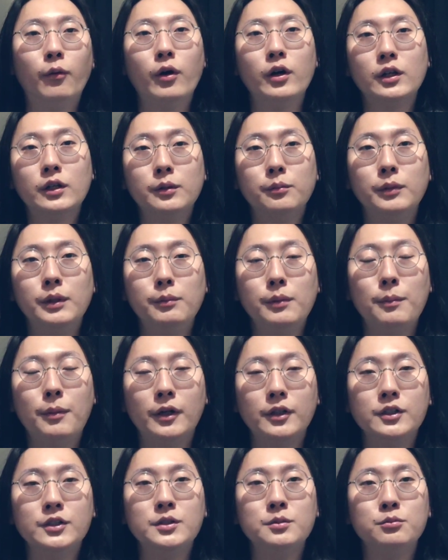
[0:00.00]
환급 이미
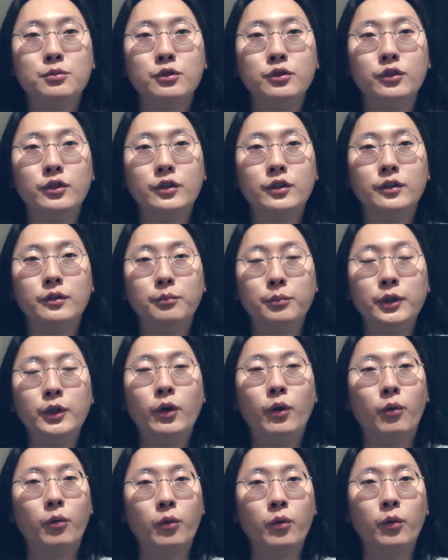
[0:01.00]
받으신 분들은
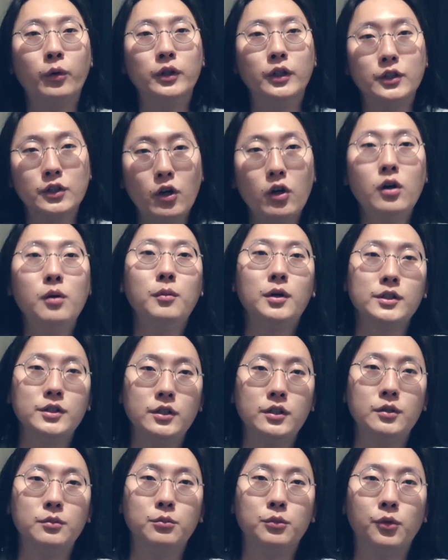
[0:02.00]
필요 없고, 이제 처음
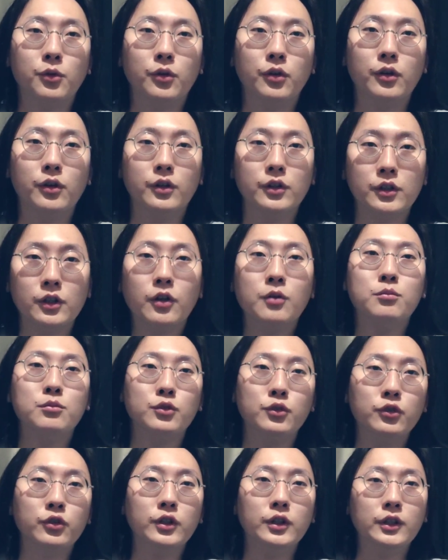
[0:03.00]
하시는 분들, 그런
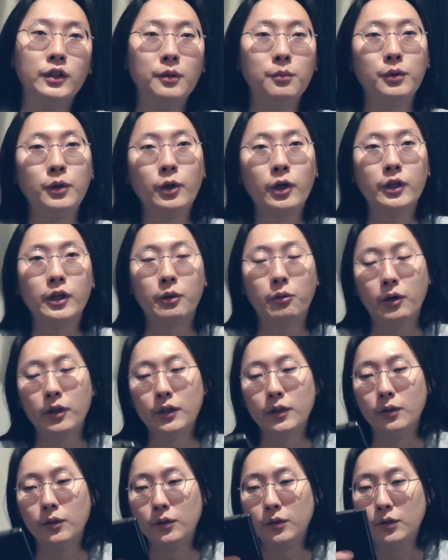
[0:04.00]
분들이 이제 필요하다고
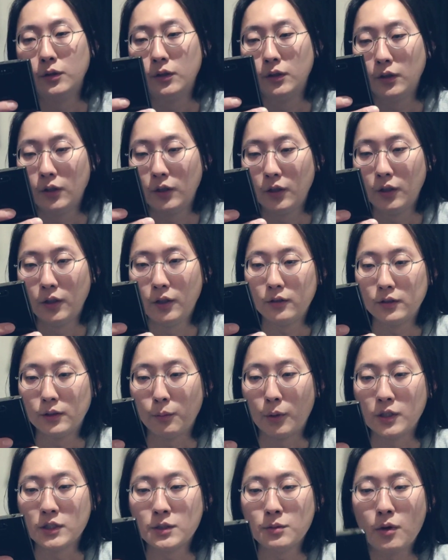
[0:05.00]
하네요.
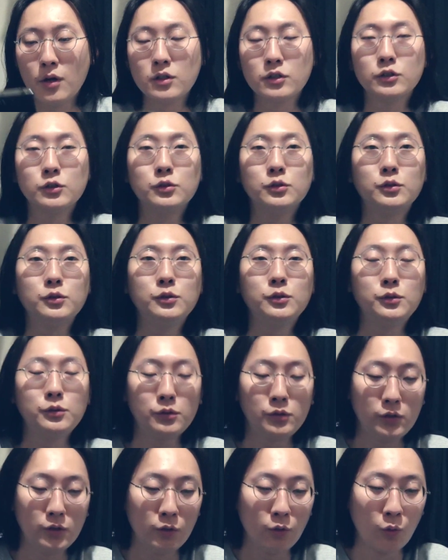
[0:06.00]

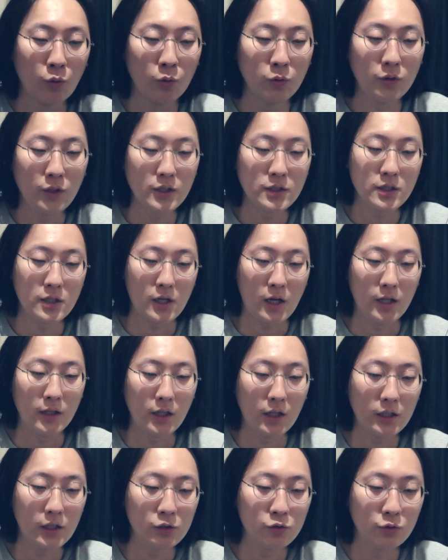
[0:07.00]
마지막으로 요건 살짝
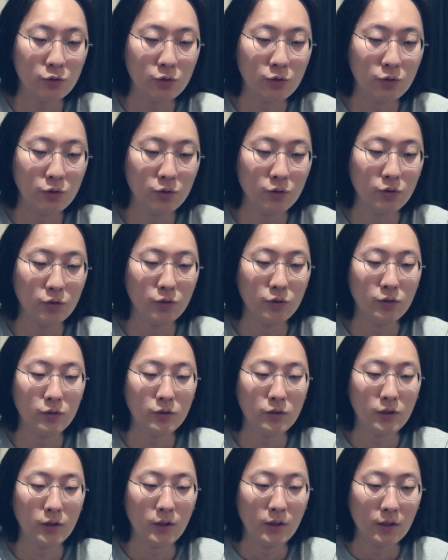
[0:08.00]
안타까운,
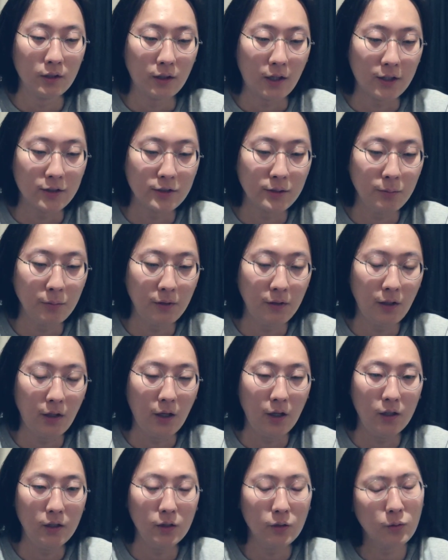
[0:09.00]
가슴이
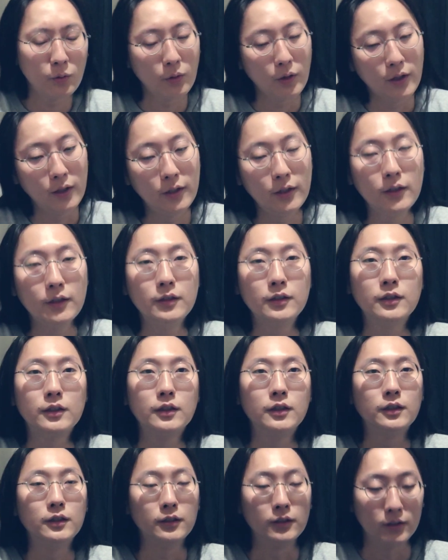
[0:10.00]
애리고
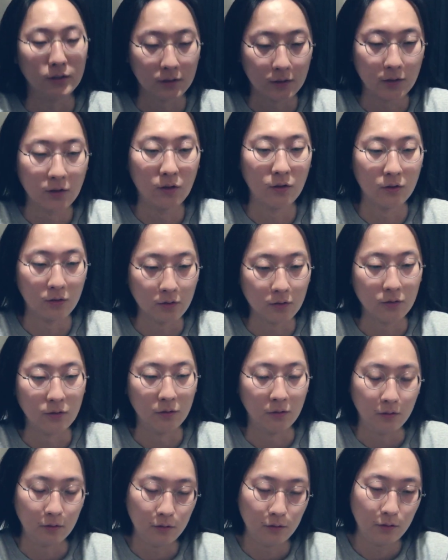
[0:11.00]
애리는 그런
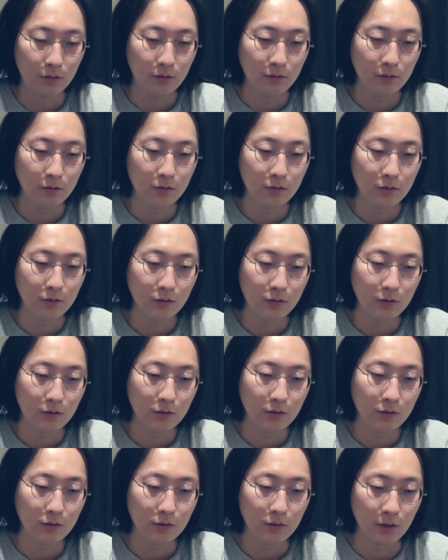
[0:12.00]

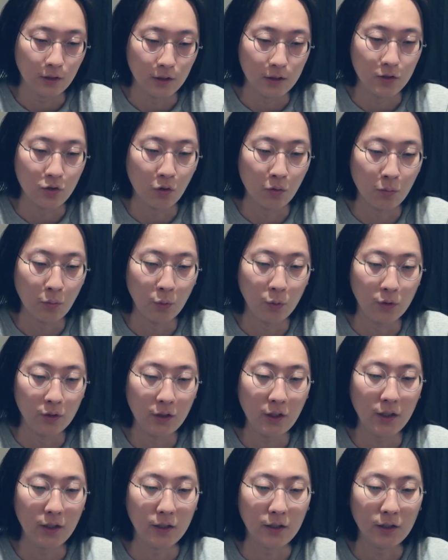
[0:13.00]
네,
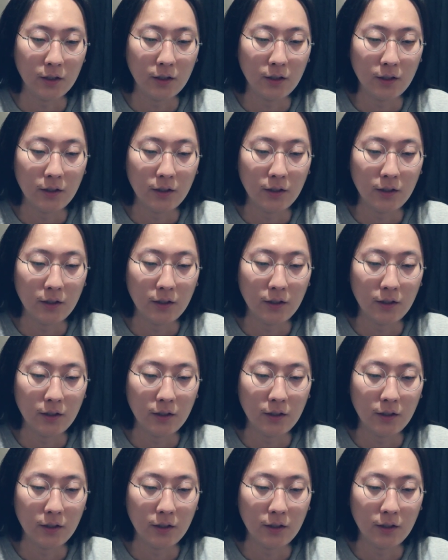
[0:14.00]
정보인데,